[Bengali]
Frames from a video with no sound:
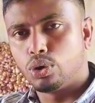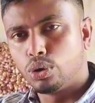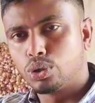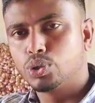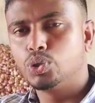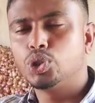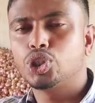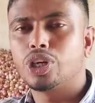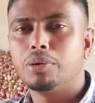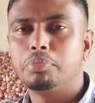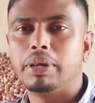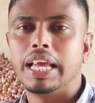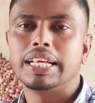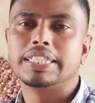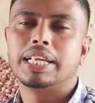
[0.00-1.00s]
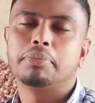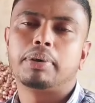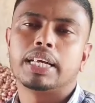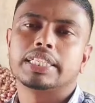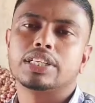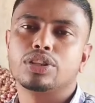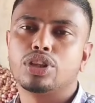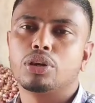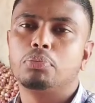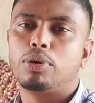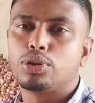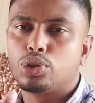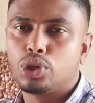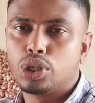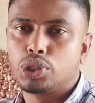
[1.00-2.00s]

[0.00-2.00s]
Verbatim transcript: রসুন সহ পেঁয়াজের বাজার দর বতরের